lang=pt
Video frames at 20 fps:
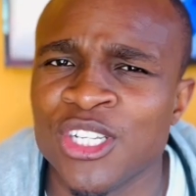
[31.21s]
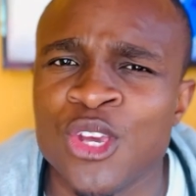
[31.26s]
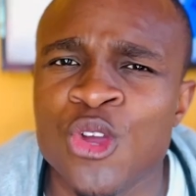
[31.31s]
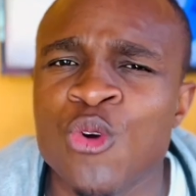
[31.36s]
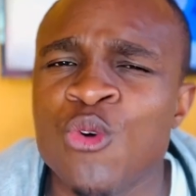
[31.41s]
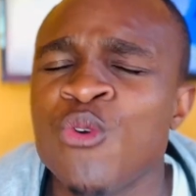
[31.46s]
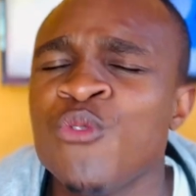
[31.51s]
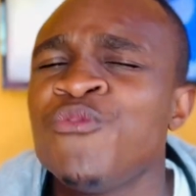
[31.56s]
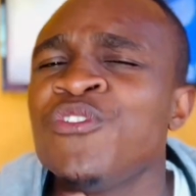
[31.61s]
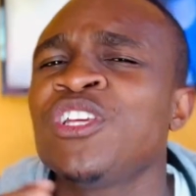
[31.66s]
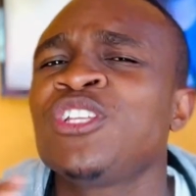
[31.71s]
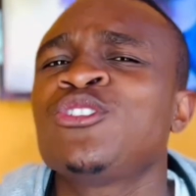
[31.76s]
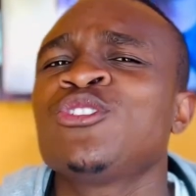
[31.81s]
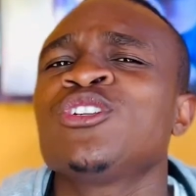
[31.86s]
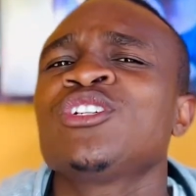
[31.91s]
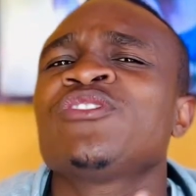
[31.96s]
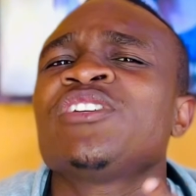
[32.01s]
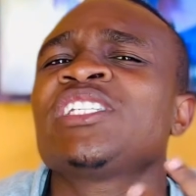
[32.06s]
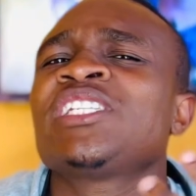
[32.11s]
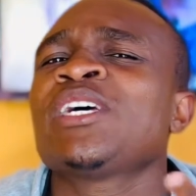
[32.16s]
O vídeo de hoje
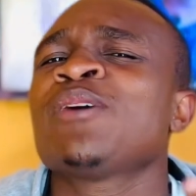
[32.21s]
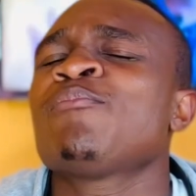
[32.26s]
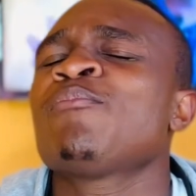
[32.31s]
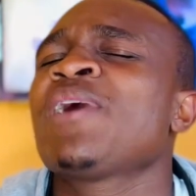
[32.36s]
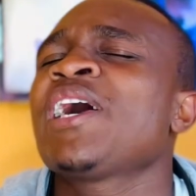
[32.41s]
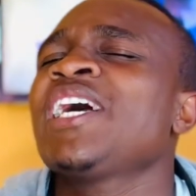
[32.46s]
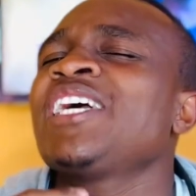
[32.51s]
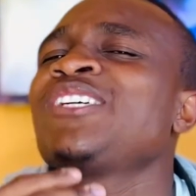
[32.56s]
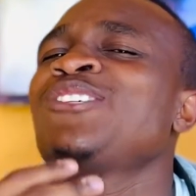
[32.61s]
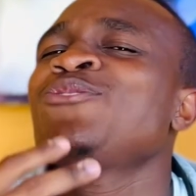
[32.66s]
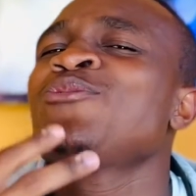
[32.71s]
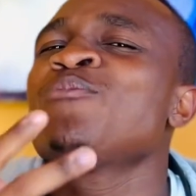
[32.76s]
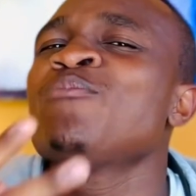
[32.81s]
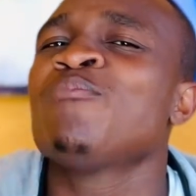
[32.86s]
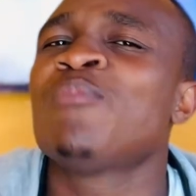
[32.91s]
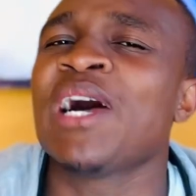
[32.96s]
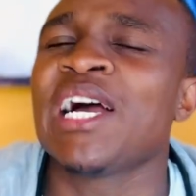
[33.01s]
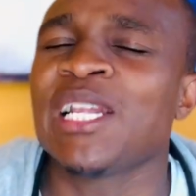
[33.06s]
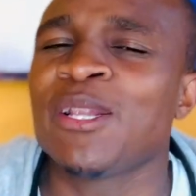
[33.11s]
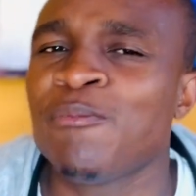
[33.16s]
vai ser mais um
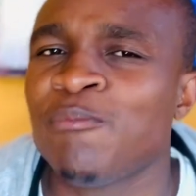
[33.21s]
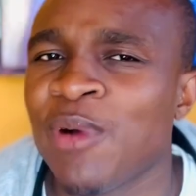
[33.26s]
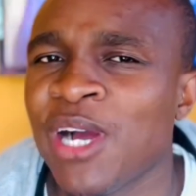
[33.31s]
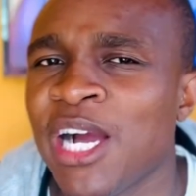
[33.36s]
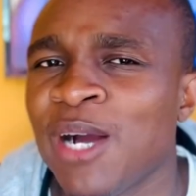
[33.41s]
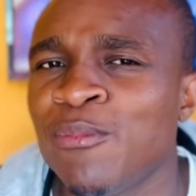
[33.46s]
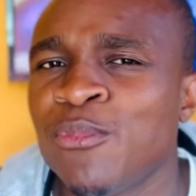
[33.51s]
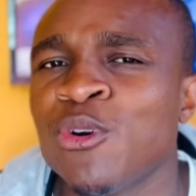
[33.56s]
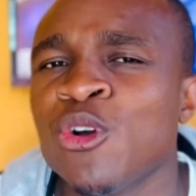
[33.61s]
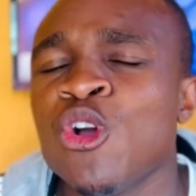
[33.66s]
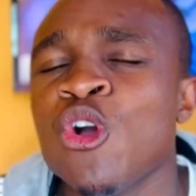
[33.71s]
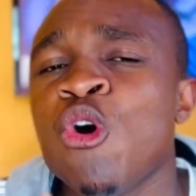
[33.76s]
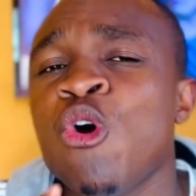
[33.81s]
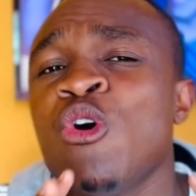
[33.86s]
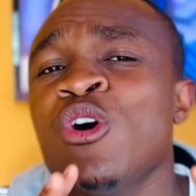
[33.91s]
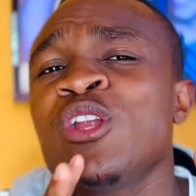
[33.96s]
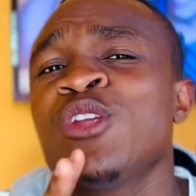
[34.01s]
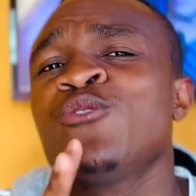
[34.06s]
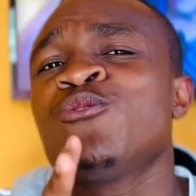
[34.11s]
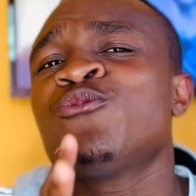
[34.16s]
bate-papo
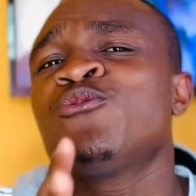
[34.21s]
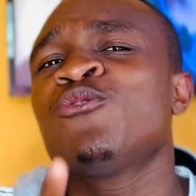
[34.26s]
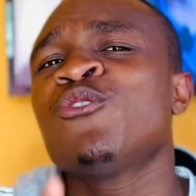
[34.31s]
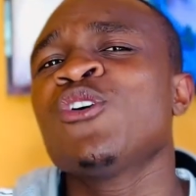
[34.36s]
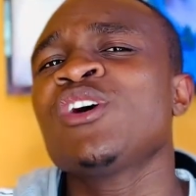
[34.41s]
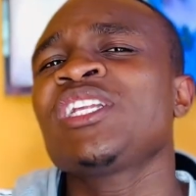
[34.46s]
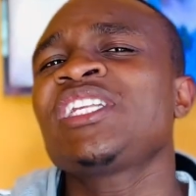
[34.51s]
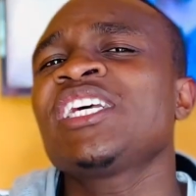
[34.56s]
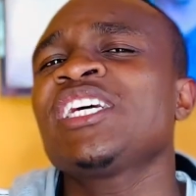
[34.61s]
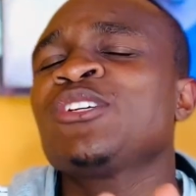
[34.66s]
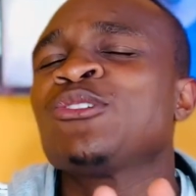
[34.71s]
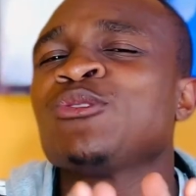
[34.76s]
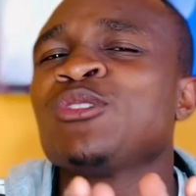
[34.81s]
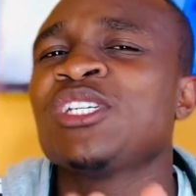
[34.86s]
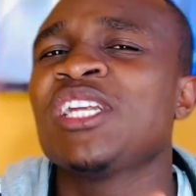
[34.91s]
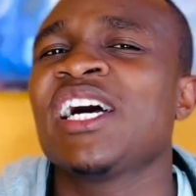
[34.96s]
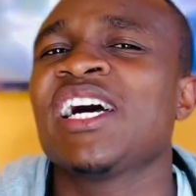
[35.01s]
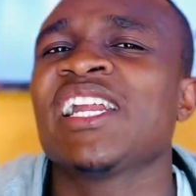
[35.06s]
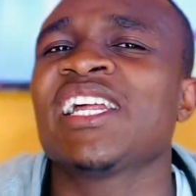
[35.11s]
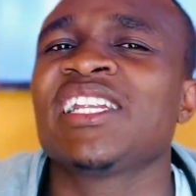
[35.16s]
onde eu vou te
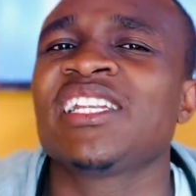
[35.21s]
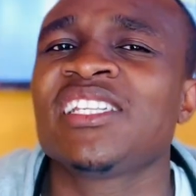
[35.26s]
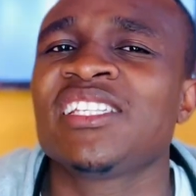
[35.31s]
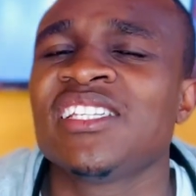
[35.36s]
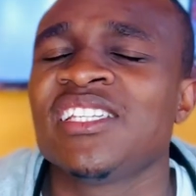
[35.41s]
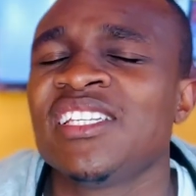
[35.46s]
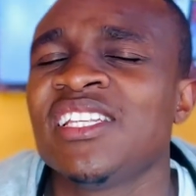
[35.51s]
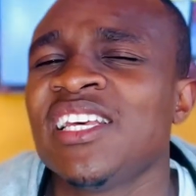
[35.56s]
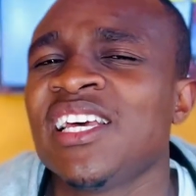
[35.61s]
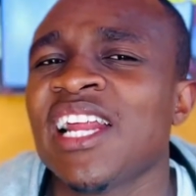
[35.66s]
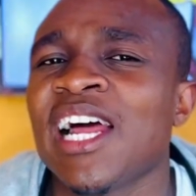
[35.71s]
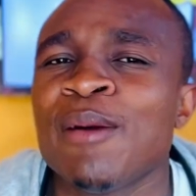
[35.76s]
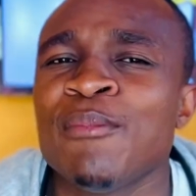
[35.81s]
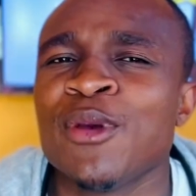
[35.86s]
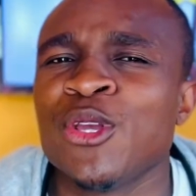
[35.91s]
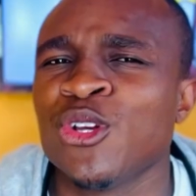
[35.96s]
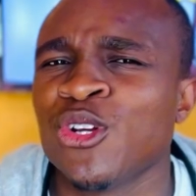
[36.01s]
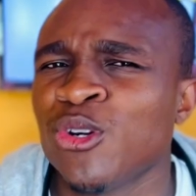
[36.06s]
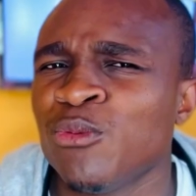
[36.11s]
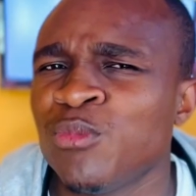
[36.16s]
ajudar a decidir a
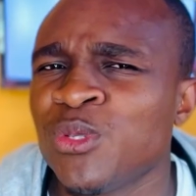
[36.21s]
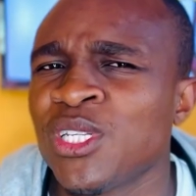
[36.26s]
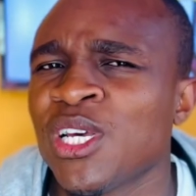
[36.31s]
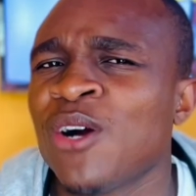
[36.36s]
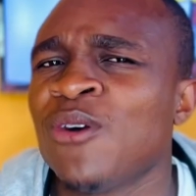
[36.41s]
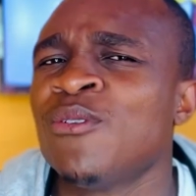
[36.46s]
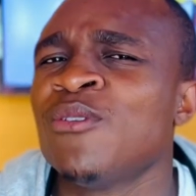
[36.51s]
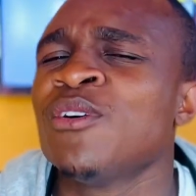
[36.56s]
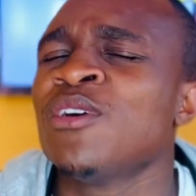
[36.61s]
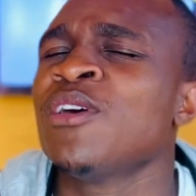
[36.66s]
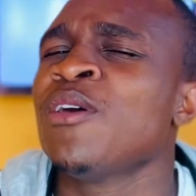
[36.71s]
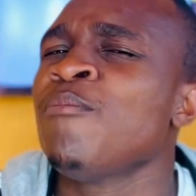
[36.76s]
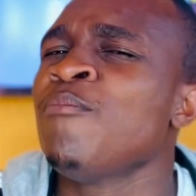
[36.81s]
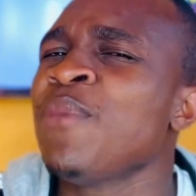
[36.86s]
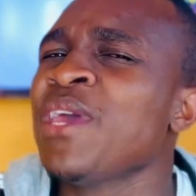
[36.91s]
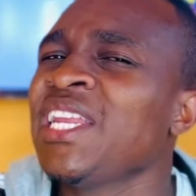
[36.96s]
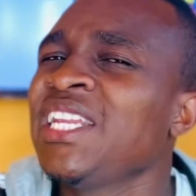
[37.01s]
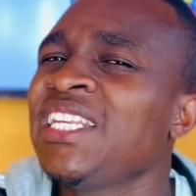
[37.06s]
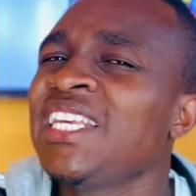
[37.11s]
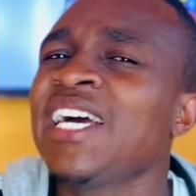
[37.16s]
melhor opção
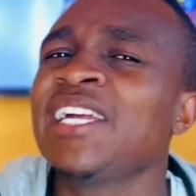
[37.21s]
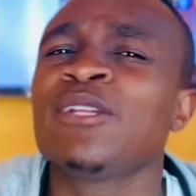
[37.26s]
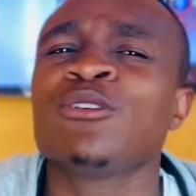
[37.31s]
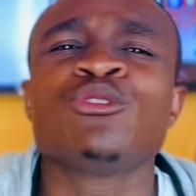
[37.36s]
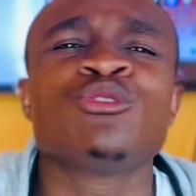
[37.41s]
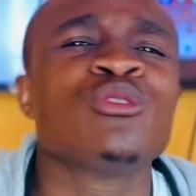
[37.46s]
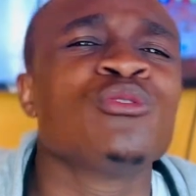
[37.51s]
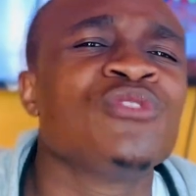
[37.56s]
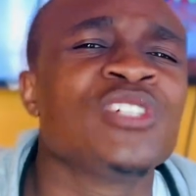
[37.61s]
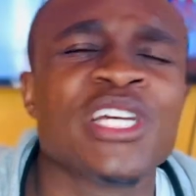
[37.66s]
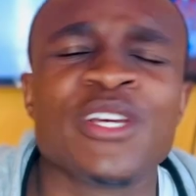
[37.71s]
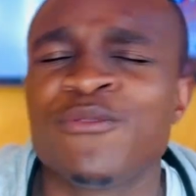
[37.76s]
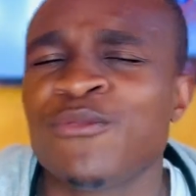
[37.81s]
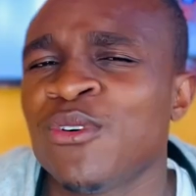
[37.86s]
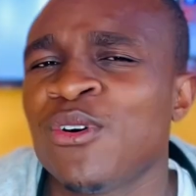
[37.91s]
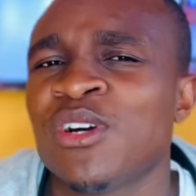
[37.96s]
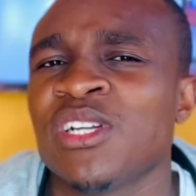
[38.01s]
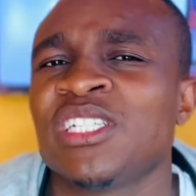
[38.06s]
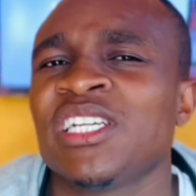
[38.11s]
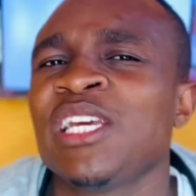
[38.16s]
mediante os novos
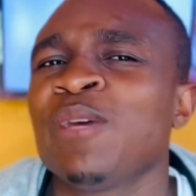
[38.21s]
iPhones. Aí